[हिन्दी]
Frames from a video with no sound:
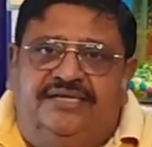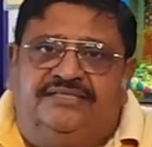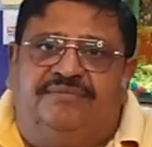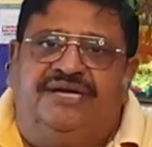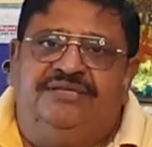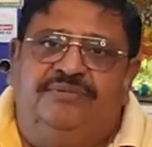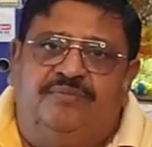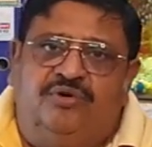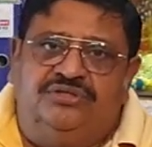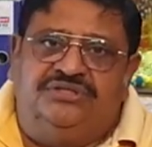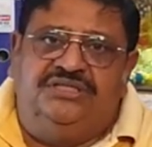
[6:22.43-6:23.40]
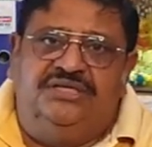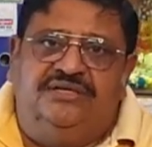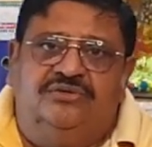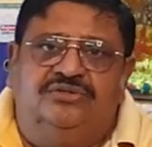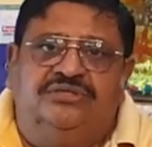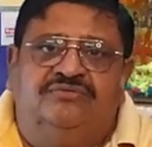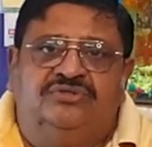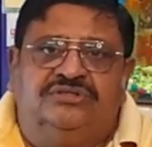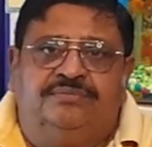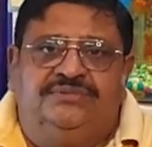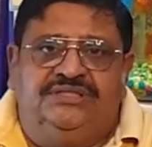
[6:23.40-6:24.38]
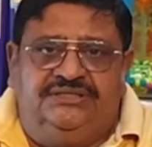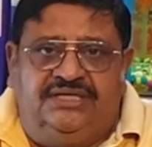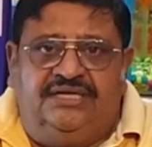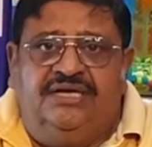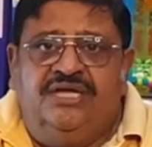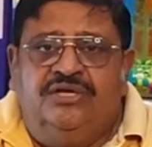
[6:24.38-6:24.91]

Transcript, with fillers: नए समाज में पहुँचती है और उसे वो सब चीज़ें